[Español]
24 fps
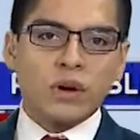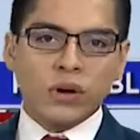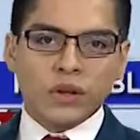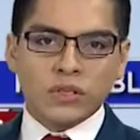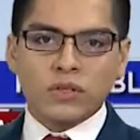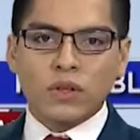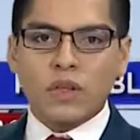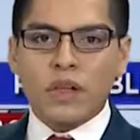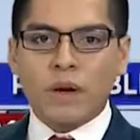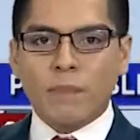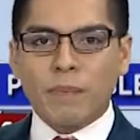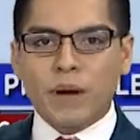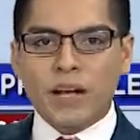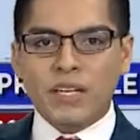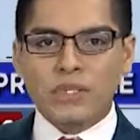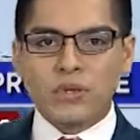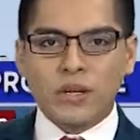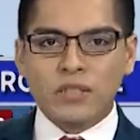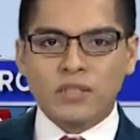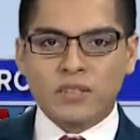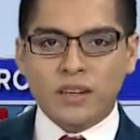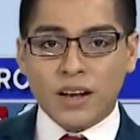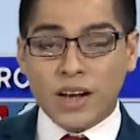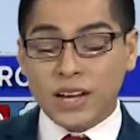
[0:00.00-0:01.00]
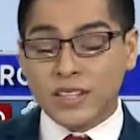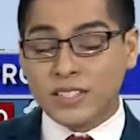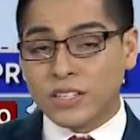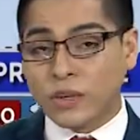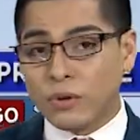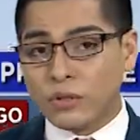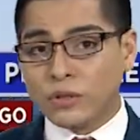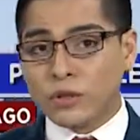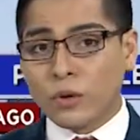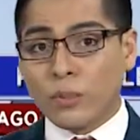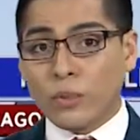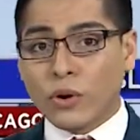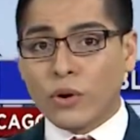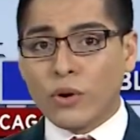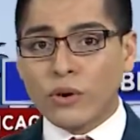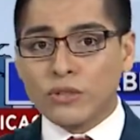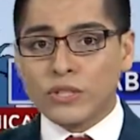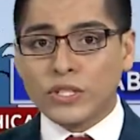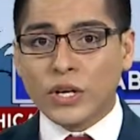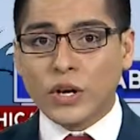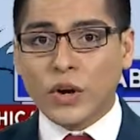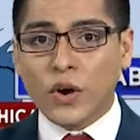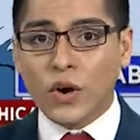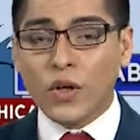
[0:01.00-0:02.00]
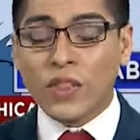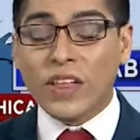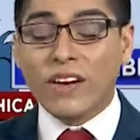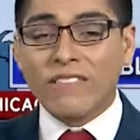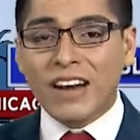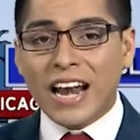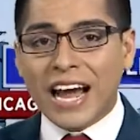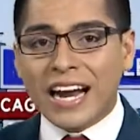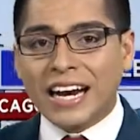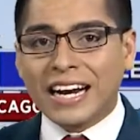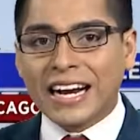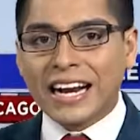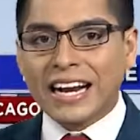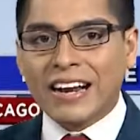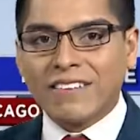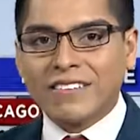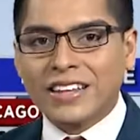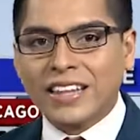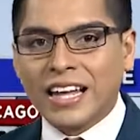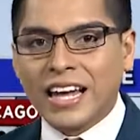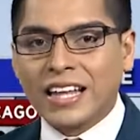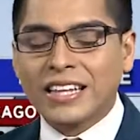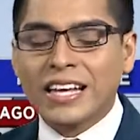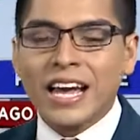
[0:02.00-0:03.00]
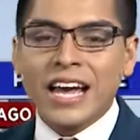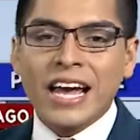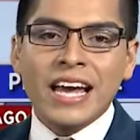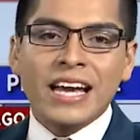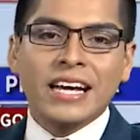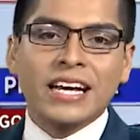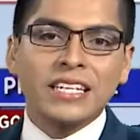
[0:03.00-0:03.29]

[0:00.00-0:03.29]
Bueno, esto da paso hacia nuestro pronóstico de Blanca Navidad.